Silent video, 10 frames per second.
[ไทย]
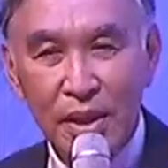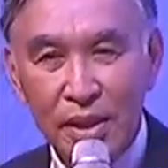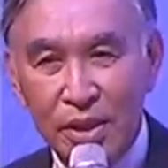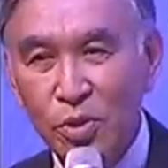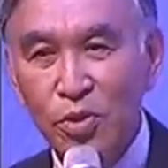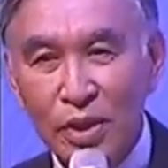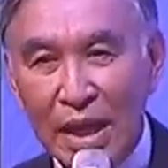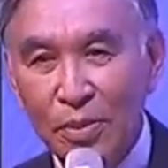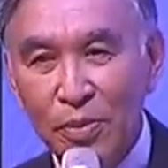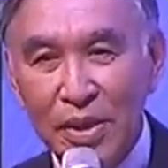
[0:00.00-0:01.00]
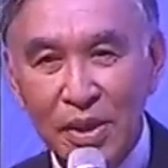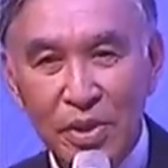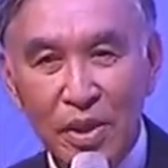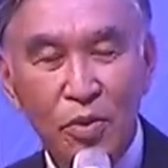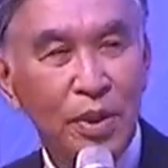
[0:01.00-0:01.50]
ในช่วงสุดท้ายผมอาจจะ
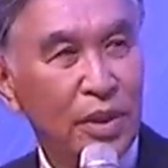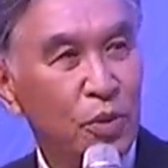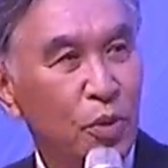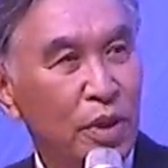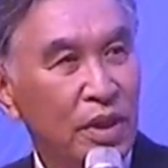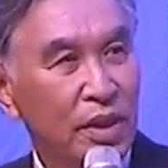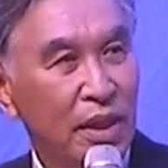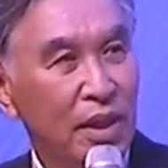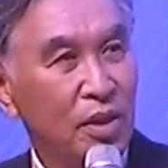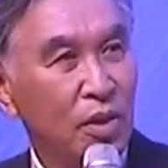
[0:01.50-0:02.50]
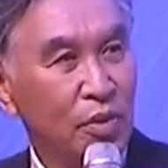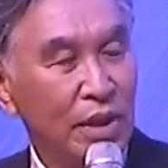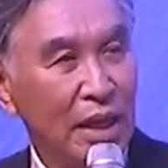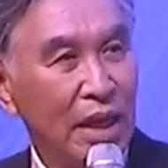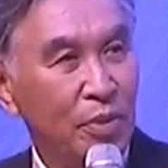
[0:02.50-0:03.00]
มีรูปให้ดูในเรื่องของอุต
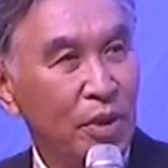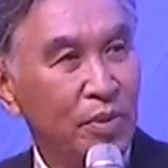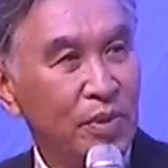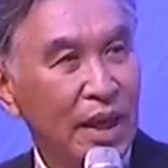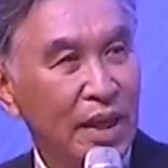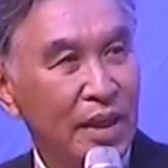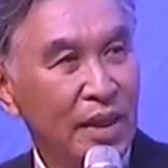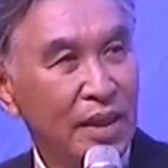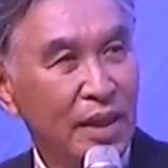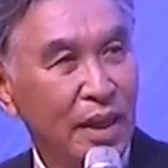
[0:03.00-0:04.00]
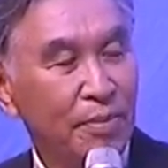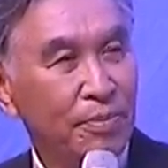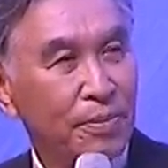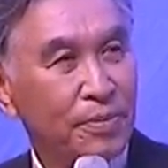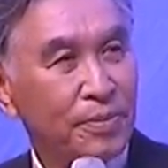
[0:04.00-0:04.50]
สาหกรรมอ้อยน้ำตาลนะครับ
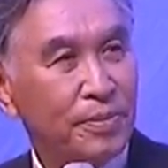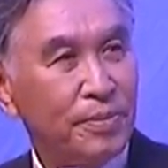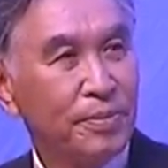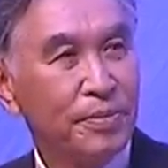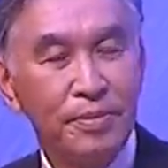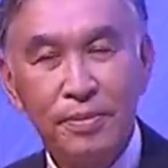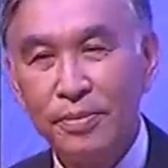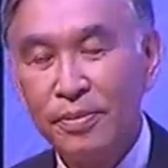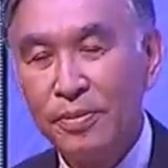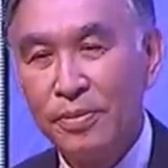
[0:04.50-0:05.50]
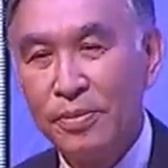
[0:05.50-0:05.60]
ครับจริงๆตัวเลข